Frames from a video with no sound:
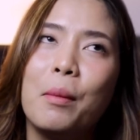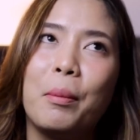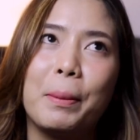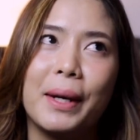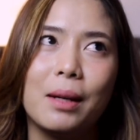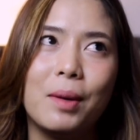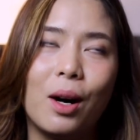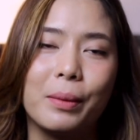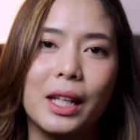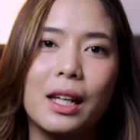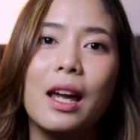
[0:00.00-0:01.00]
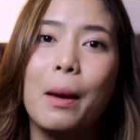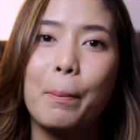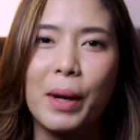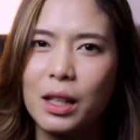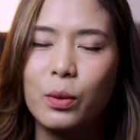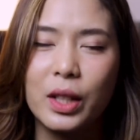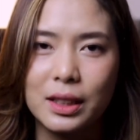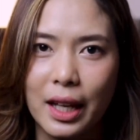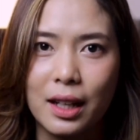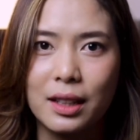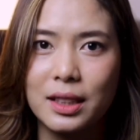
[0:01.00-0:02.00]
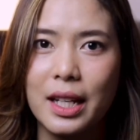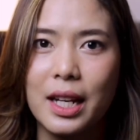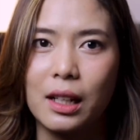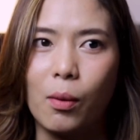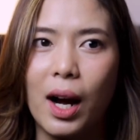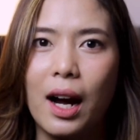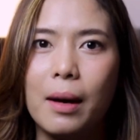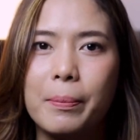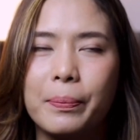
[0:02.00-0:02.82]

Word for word: มันเป็นน้ำหอมที่เป็นยูนิเซ็กก็จริงแต่ว่า